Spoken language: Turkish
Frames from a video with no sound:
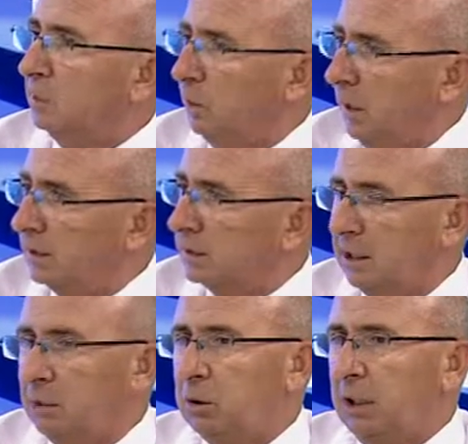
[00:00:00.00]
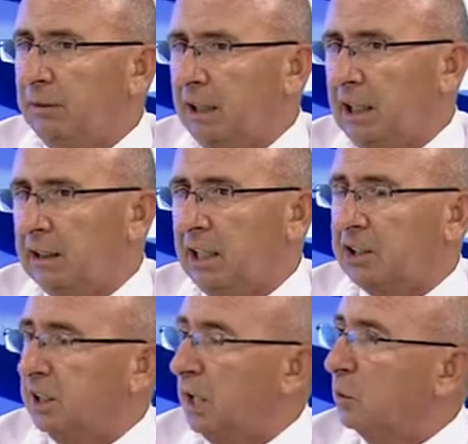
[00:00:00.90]
Dolayısıyla bu defa
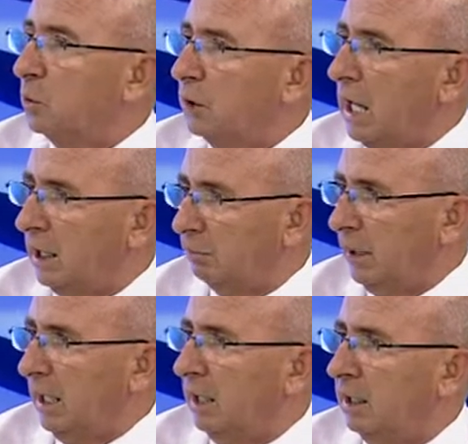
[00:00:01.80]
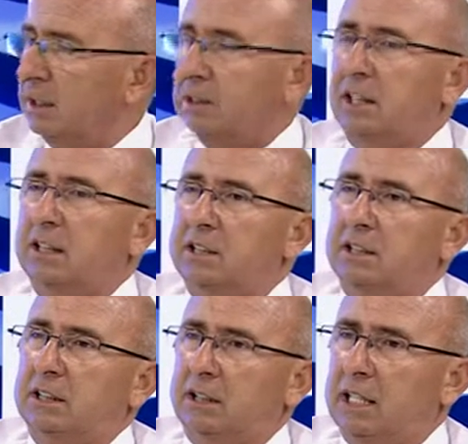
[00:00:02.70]
anlaşılan onu daraltmaya
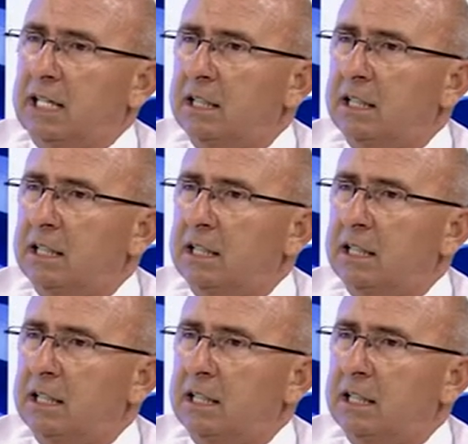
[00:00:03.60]
çalışacaklar.